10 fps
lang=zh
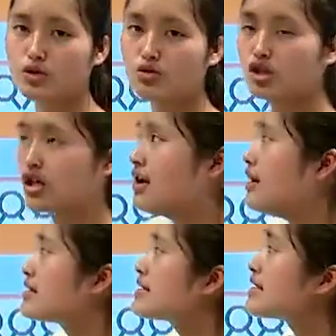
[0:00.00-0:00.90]
们就是
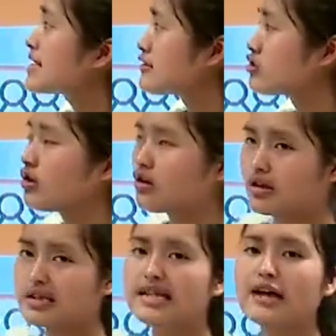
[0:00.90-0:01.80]
自行车
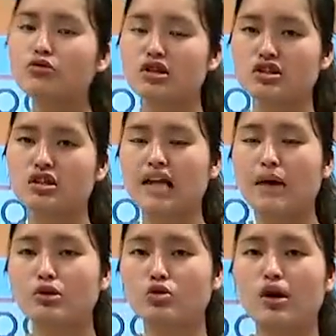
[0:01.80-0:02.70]
和三轮车
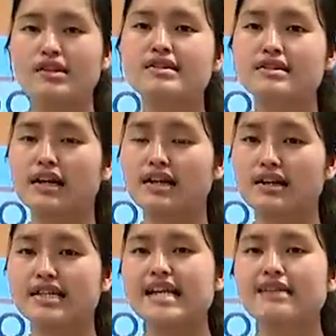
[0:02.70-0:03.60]
它们轮子的
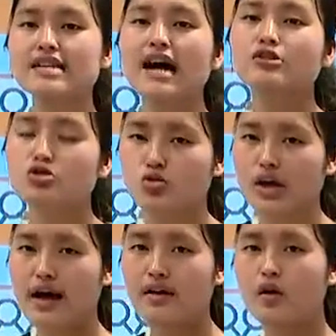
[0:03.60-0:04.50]
一个相差的
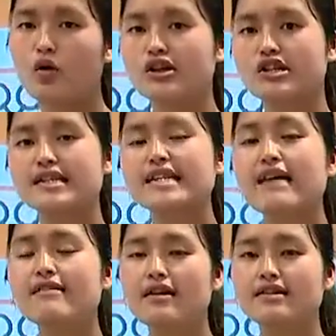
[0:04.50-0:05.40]
数量，或者是
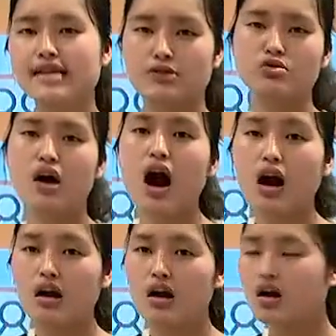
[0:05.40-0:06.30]
三减去
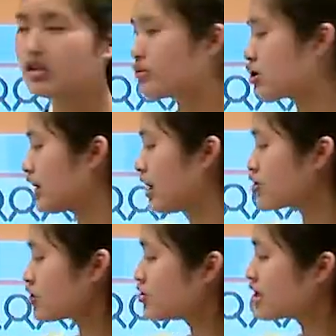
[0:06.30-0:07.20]
二。那么这里
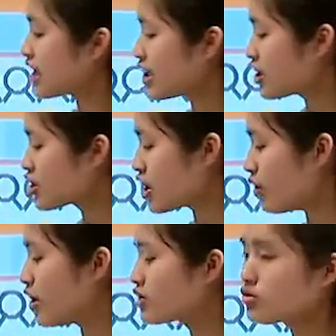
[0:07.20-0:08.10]
老师就进行了一个
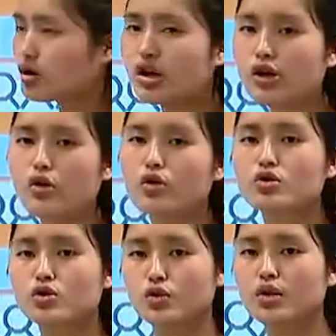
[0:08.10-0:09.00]
省略，就用六
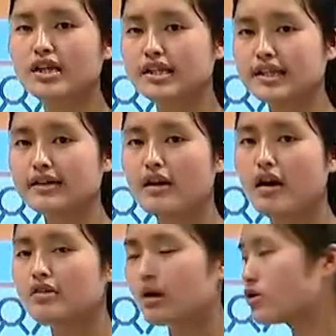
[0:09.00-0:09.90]
除以一，
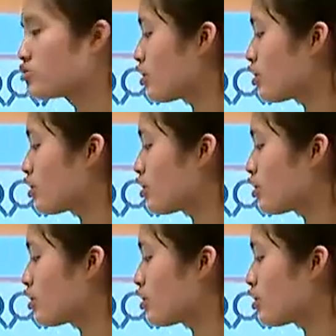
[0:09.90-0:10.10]
那么